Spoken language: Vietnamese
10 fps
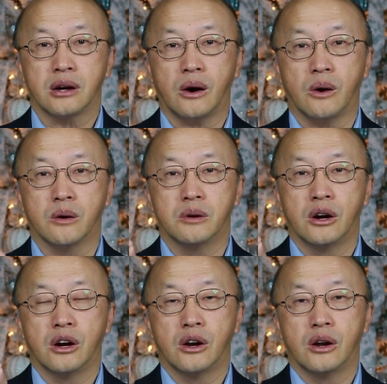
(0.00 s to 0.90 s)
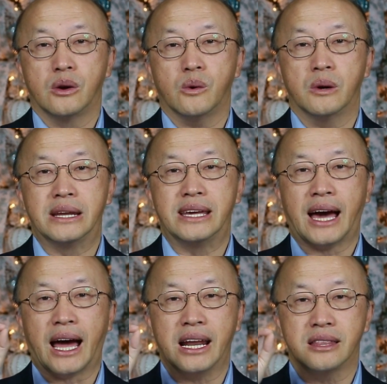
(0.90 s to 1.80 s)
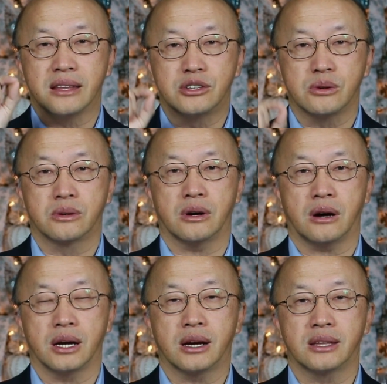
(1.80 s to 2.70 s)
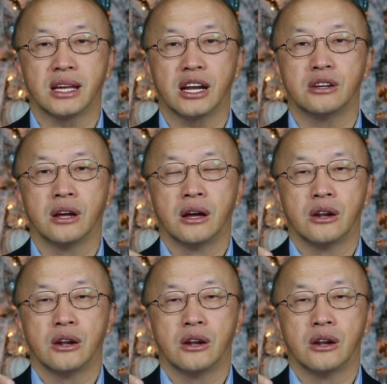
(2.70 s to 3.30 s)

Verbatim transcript: thầu lỗ lì hạ lên đó chỗ có ai có chơi lên